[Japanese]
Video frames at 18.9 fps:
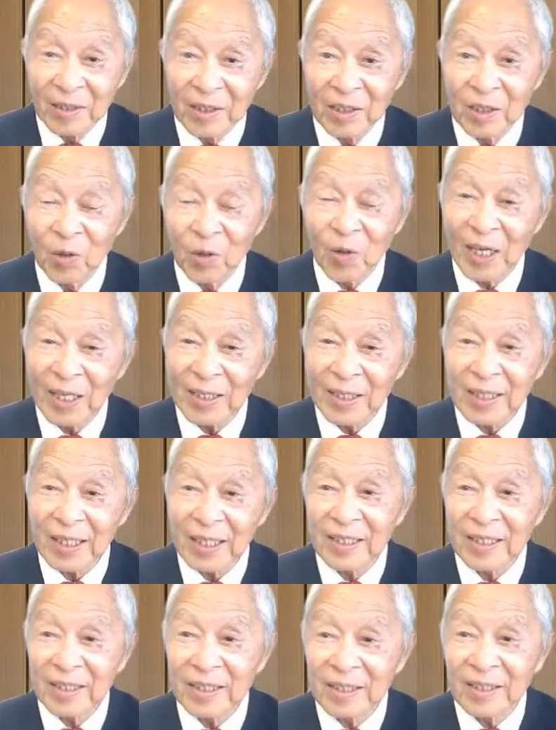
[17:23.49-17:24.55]
量販
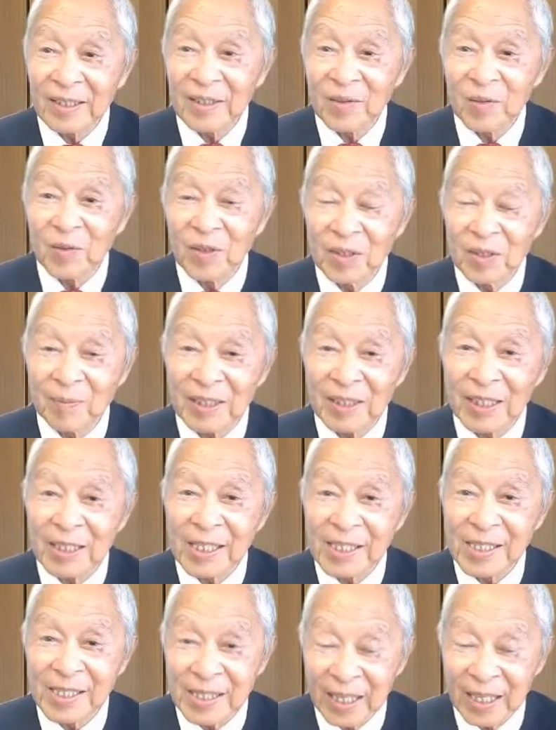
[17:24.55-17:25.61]
店の売り場で
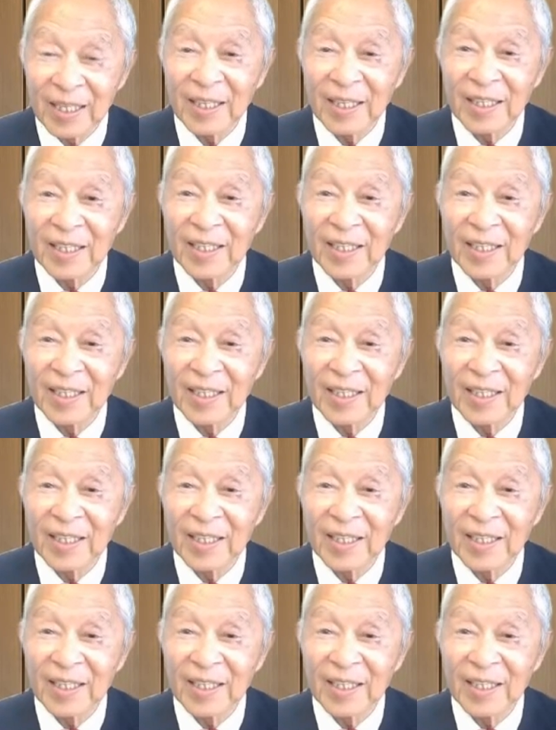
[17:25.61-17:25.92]
ですね、